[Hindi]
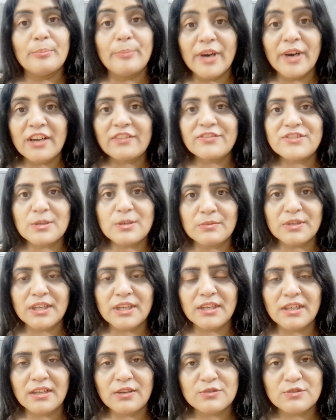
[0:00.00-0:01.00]
बर्फ़ जम
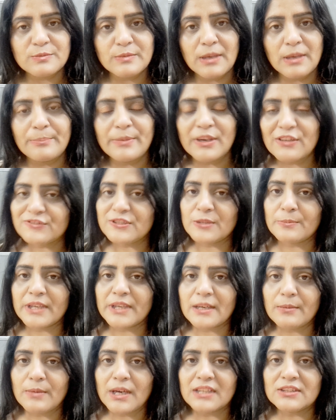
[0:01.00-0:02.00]
गई है ना उसमें अब बर्फ़ जमे
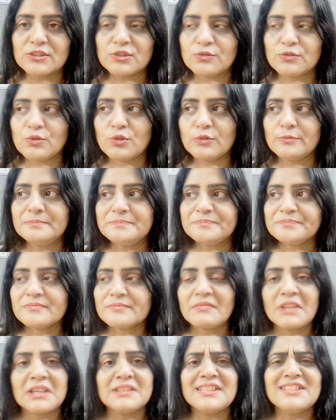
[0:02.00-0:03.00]
के बाद तो वो
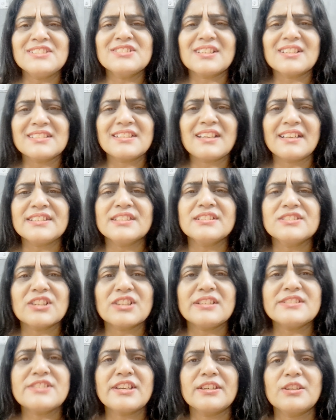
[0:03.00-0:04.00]
तीन चार दिन आई थिंक
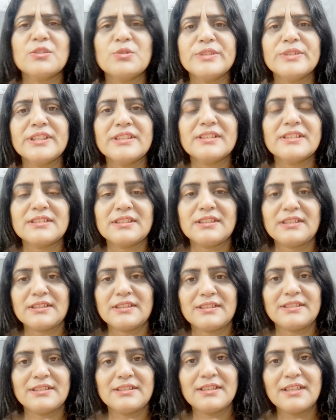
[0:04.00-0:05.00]
चल जाएंगे कोई दिक्कत नहीं
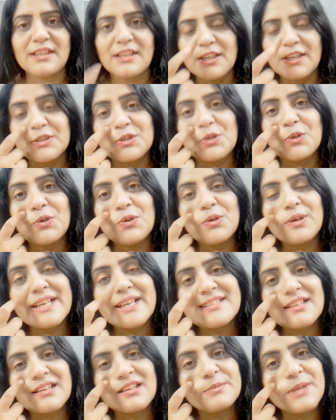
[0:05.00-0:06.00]
है तो
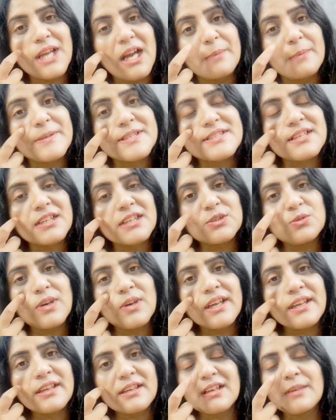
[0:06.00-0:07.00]
ऐसा कभी आपके साथ
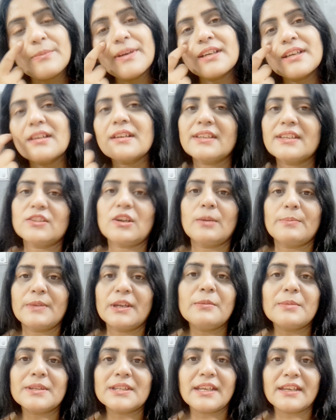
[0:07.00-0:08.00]
हुआ है कमेंट करके तो आप
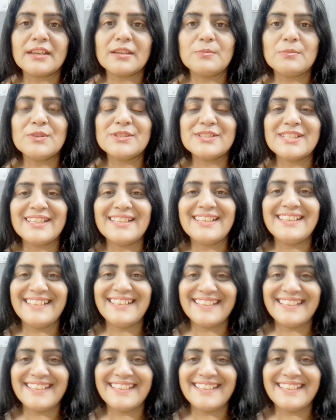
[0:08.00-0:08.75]
नहीं बताएंगे मुझे